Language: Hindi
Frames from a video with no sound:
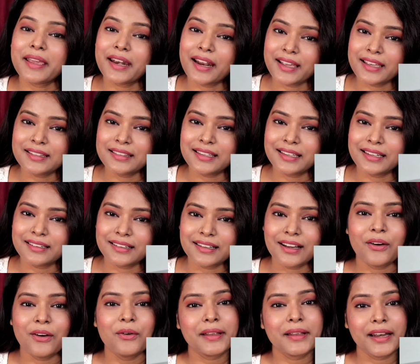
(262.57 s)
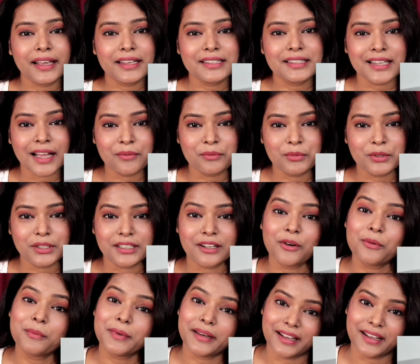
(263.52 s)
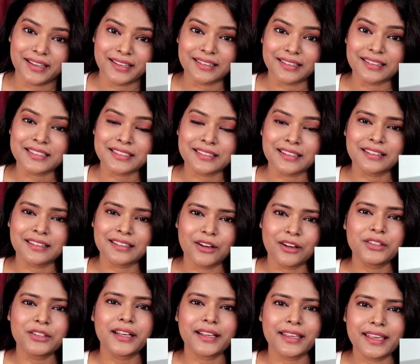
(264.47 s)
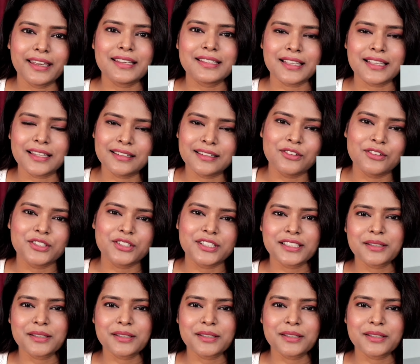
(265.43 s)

मेरा ही तेल लगाओ मेरा ही शैम्पू लगाओ मेरा ही कंडीशनर लगाओ ताकि एक ही साथ तीनों